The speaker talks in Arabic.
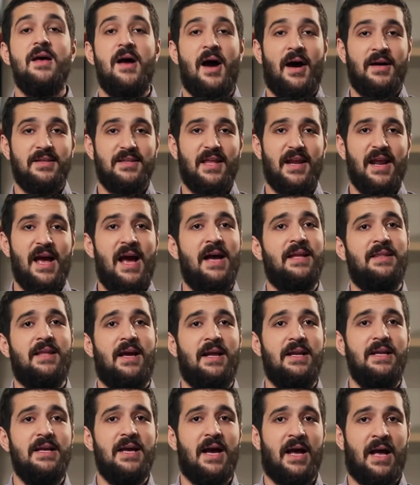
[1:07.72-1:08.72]
اقترحت
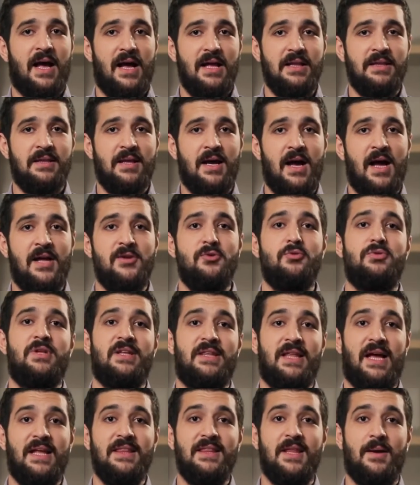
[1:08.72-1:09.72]
عليها خالتها انه
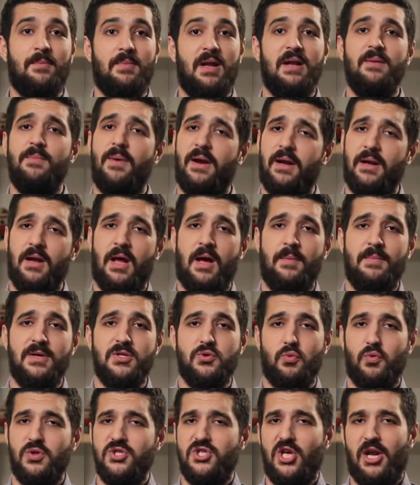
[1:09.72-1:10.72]
تتقدم
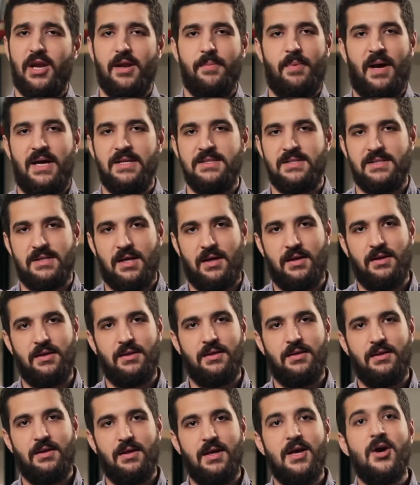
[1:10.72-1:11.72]
للبرنامج وتجرب حظها
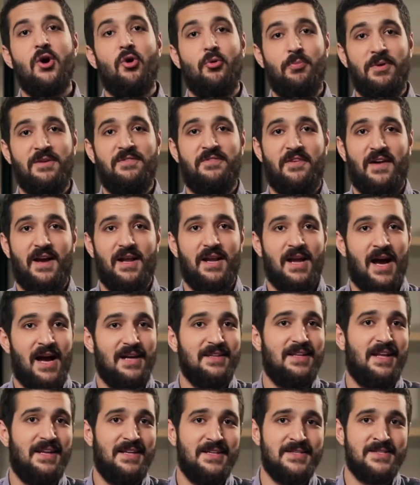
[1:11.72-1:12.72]
وبالفعل
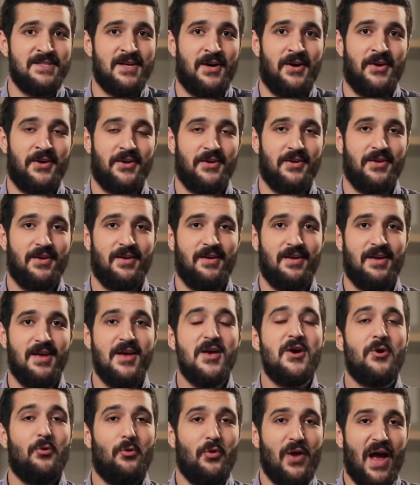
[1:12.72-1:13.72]
هذا اللي صار
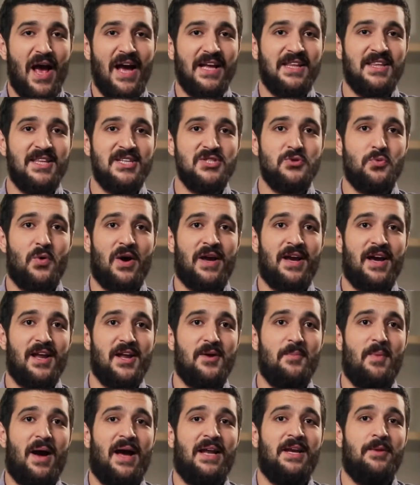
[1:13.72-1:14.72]
وراحت نجوى
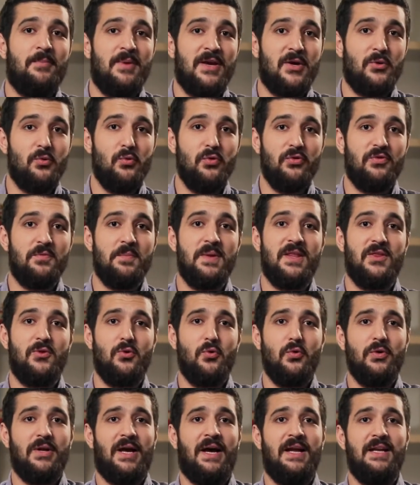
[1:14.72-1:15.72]
كرم على بيروت من
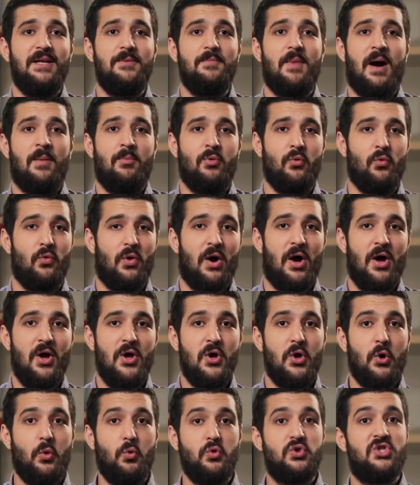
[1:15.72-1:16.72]
دون علم أبوها
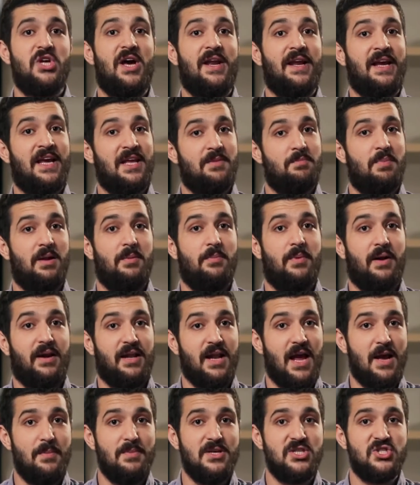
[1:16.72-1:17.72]
وشاركت
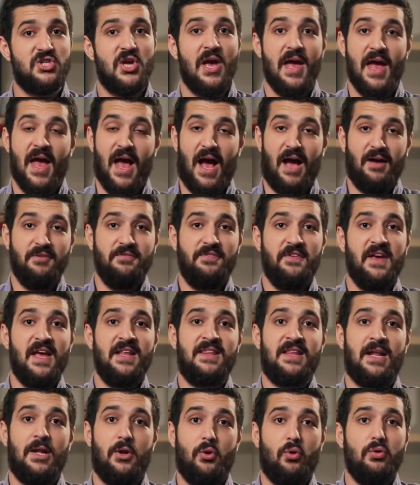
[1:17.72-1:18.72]
بالبرنامج عن فئة
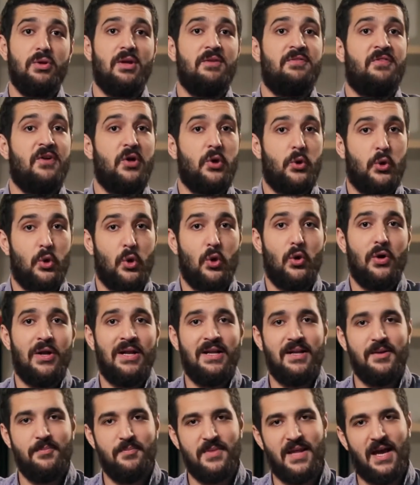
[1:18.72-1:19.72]
اللون الفلكلوري
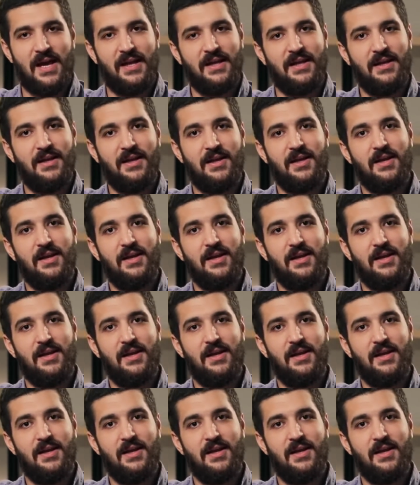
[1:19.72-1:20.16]
اللبناني